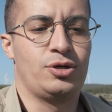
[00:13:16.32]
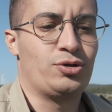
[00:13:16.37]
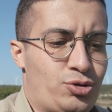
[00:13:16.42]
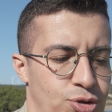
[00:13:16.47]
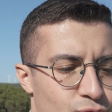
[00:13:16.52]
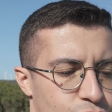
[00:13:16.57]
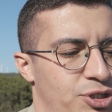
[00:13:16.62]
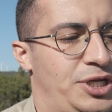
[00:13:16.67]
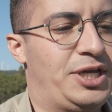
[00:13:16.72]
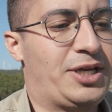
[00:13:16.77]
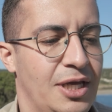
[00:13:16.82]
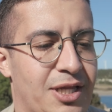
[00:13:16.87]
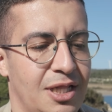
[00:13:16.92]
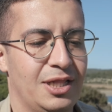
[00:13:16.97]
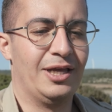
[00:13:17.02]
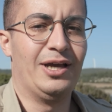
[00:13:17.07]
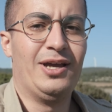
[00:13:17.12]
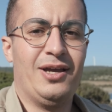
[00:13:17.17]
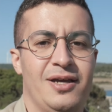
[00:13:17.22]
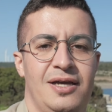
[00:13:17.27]
şu
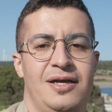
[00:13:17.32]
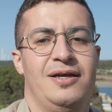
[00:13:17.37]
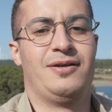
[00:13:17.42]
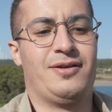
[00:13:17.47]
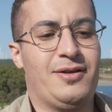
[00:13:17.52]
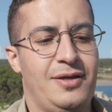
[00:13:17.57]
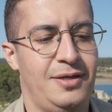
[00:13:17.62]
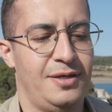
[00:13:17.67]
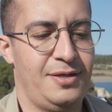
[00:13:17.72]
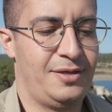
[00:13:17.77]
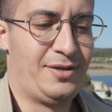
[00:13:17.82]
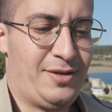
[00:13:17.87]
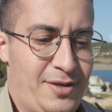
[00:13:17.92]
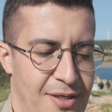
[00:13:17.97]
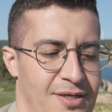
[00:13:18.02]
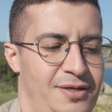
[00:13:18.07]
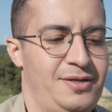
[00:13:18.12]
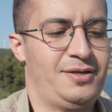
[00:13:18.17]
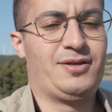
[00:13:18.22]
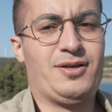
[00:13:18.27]
şekilde.
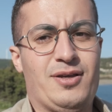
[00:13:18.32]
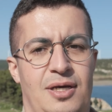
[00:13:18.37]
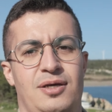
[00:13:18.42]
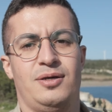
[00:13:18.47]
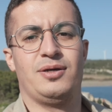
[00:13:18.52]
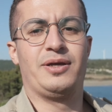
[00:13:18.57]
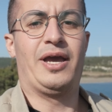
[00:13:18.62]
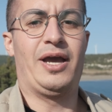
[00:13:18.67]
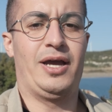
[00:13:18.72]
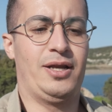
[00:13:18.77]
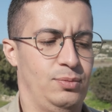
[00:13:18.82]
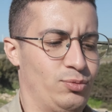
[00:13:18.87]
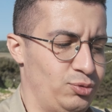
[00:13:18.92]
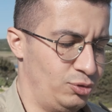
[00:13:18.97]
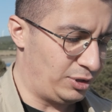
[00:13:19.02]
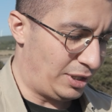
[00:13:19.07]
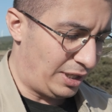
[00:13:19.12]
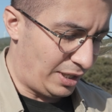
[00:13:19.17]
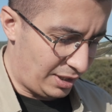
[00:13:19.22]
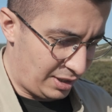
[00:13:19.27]
Yani
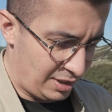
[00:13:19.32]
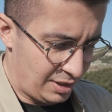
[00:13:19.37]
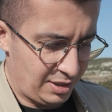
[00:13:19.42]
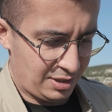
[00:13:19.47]
bunda